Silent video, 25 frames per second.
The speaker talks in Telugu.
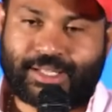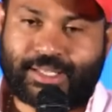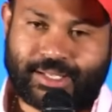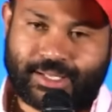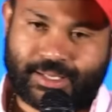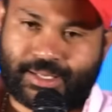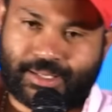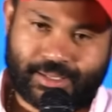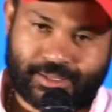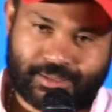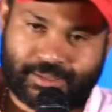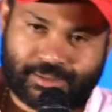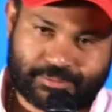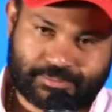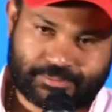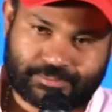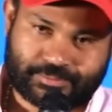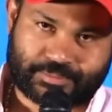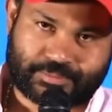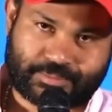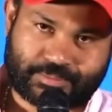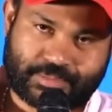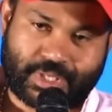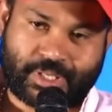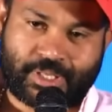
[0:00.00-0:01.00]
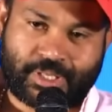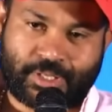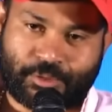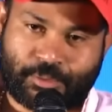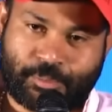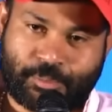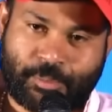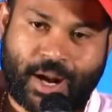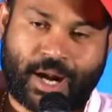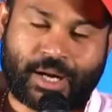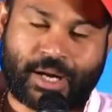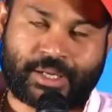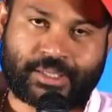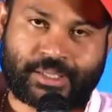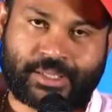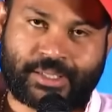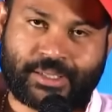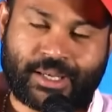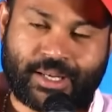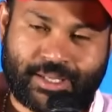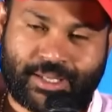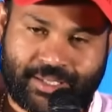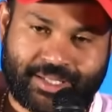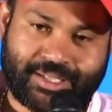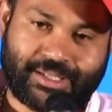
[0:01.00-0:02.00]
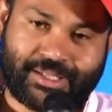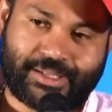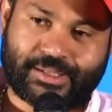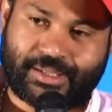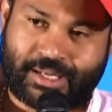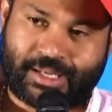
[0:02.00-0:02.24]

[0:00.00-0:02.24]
లేరండి అంటే ఒక పాటకి అంటే